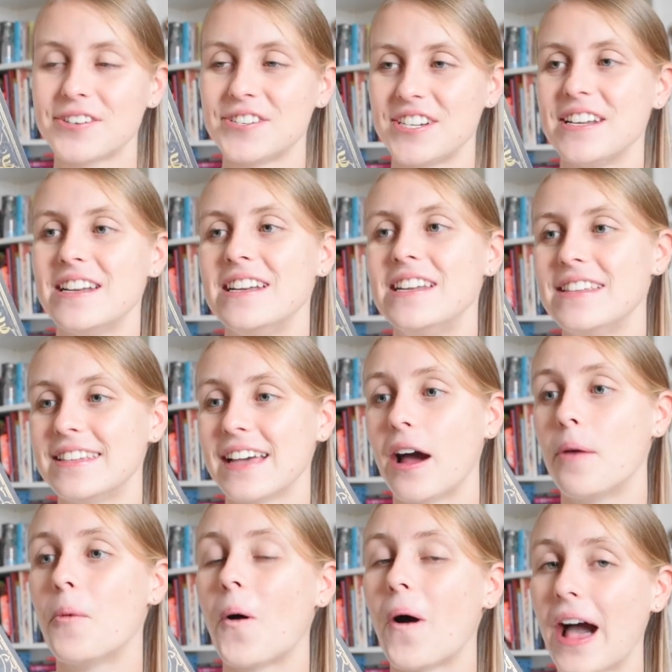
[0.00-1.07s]
j'ai
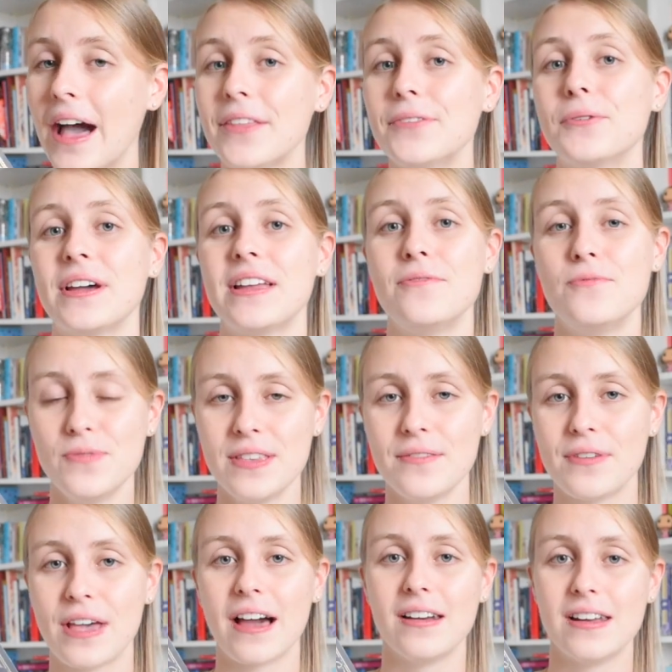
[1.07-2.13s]
littéralement adoré l'univers,